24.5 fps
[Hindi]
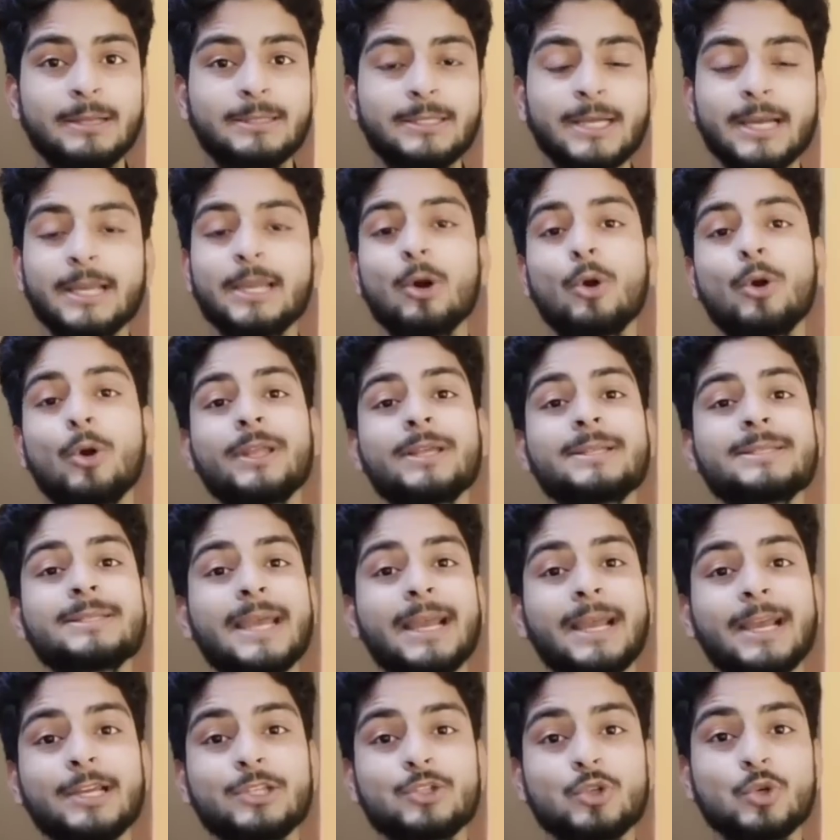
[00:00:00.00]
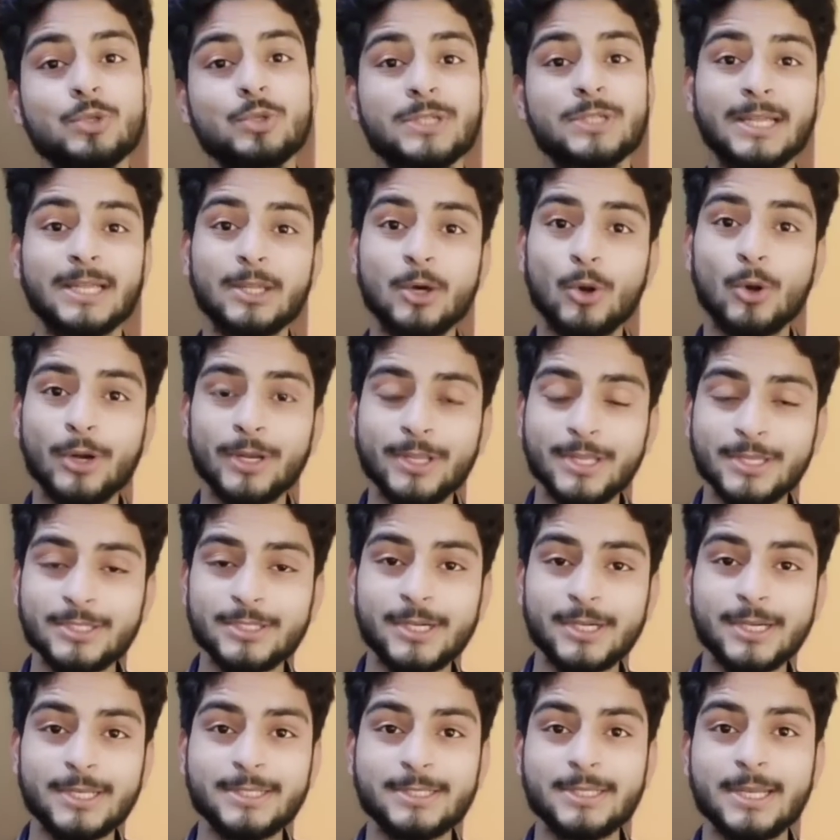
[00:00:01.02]
पार्ट ताकि ऑडियंस एंगेज हो ज्यादा ऑडियंस
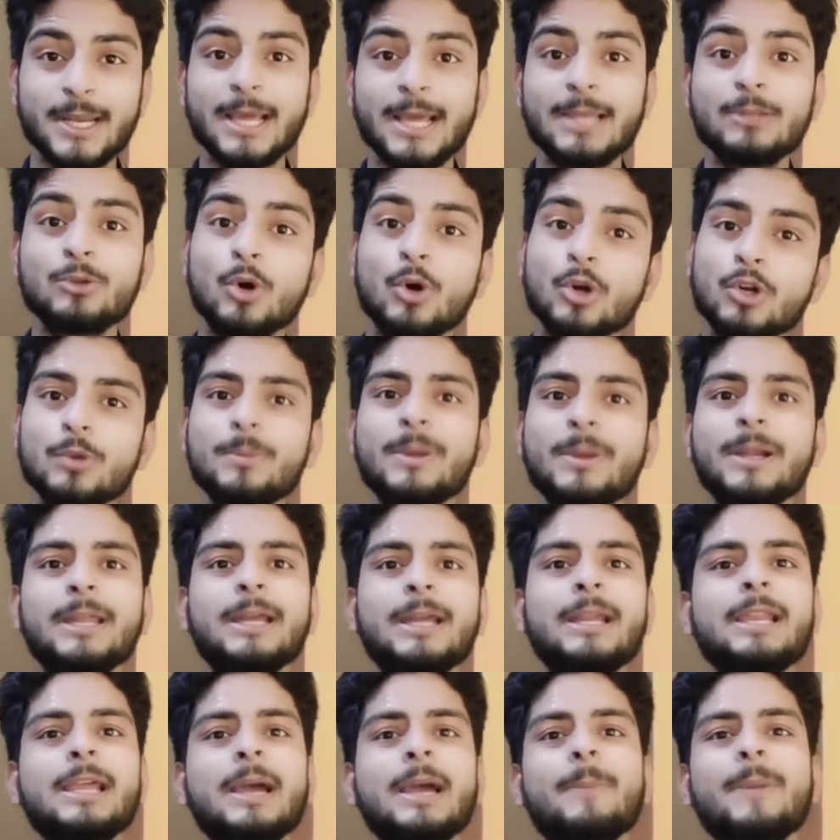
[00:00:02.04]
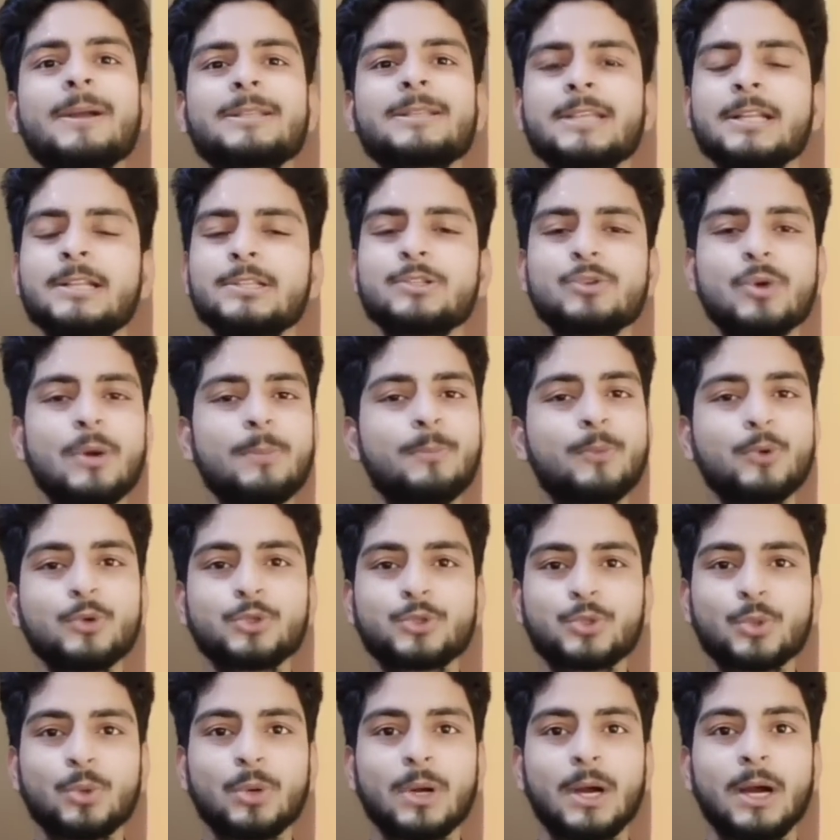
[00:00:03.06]
अटेंशन आए तो ऑटोमेटिकली आपका चैनल जो है
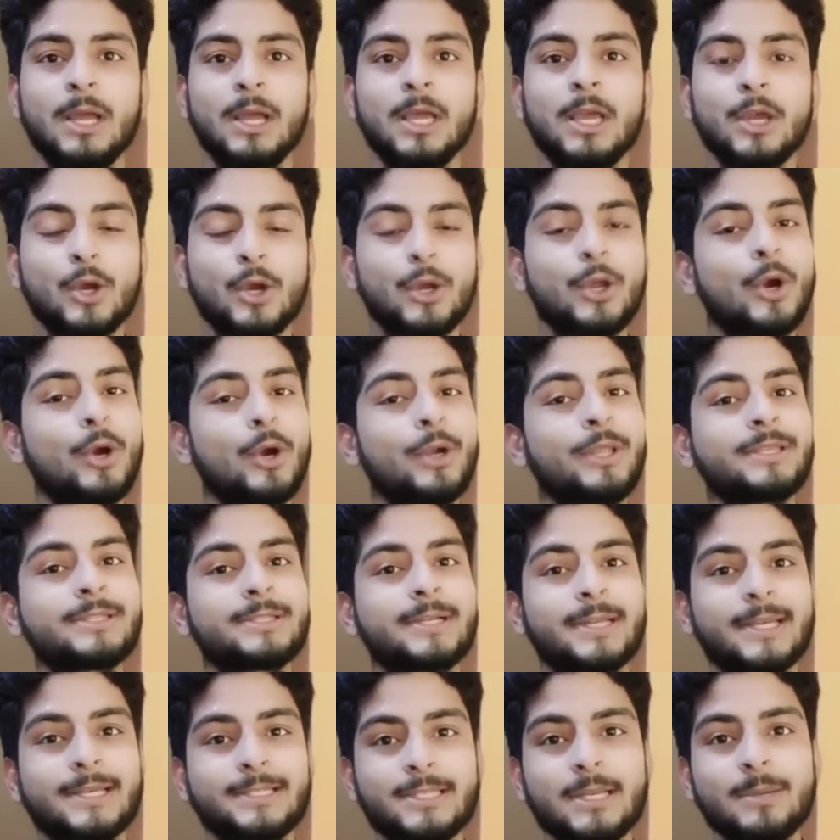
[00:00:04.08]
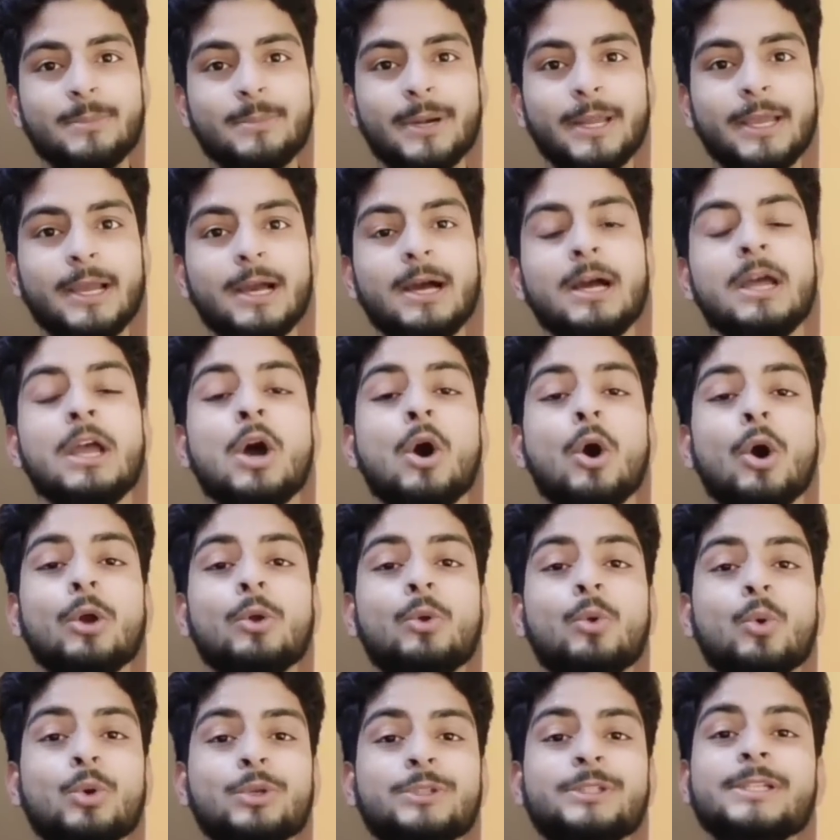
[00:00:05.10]
बूस्ट होगा क्योंकि ऑडियंस अटेंशन बढ़ेगा और
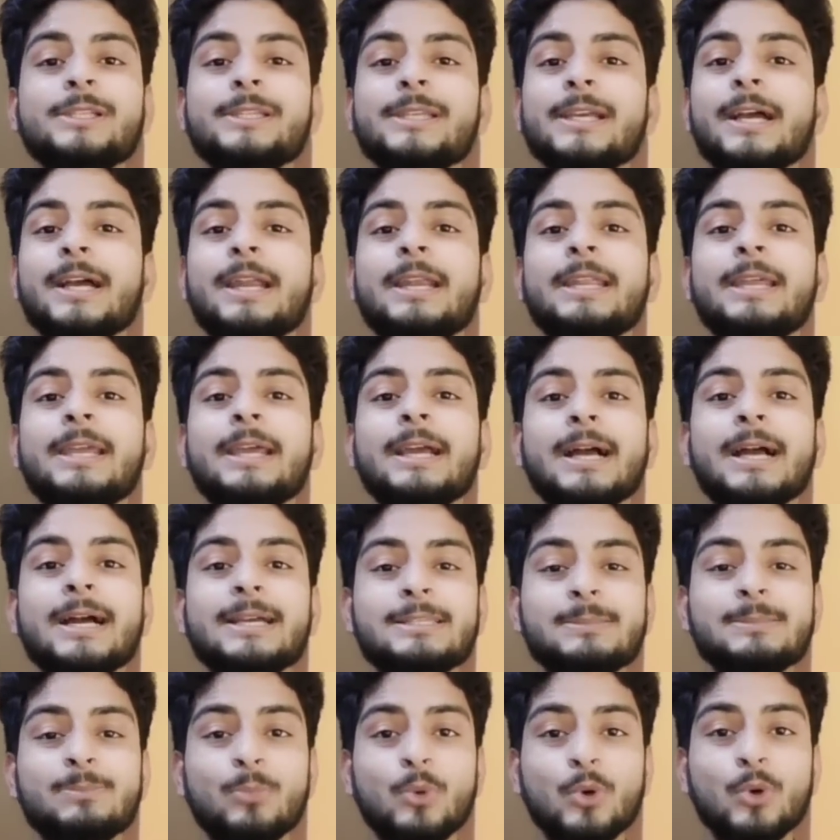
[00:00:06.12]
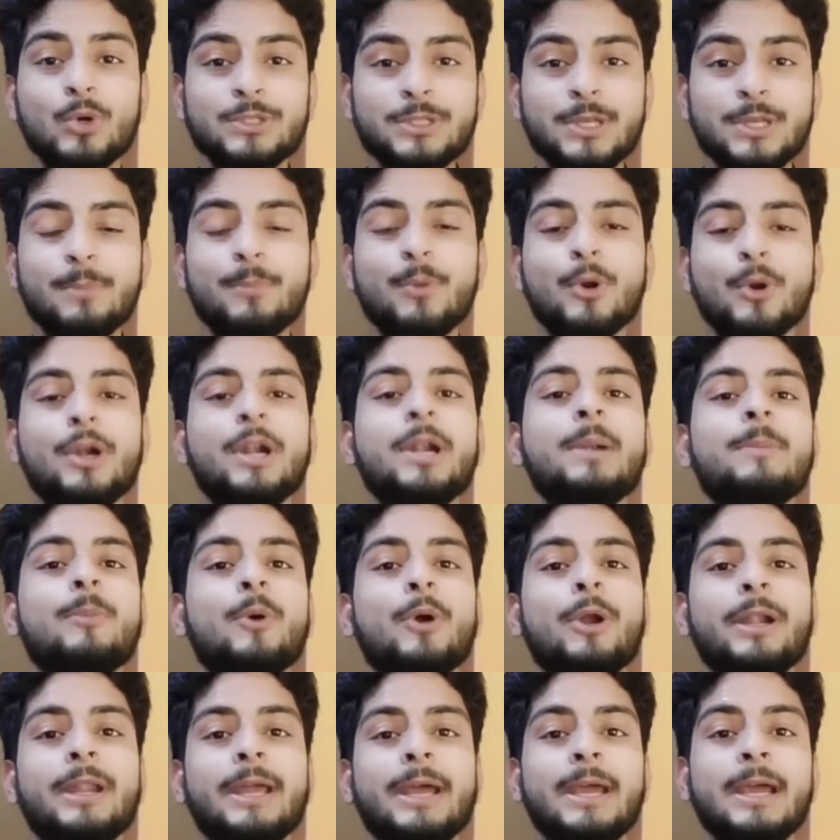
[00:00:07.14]
कोशिश ये करनी है गाइज मोस्ट इंपॉर्टेंट
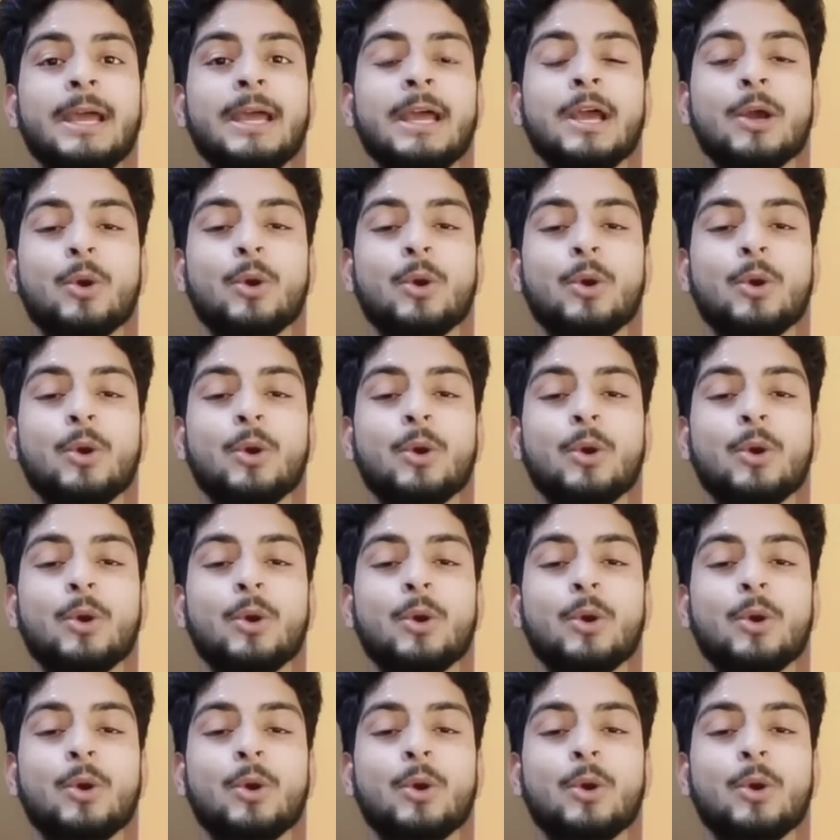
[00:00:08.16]
पॉइंट है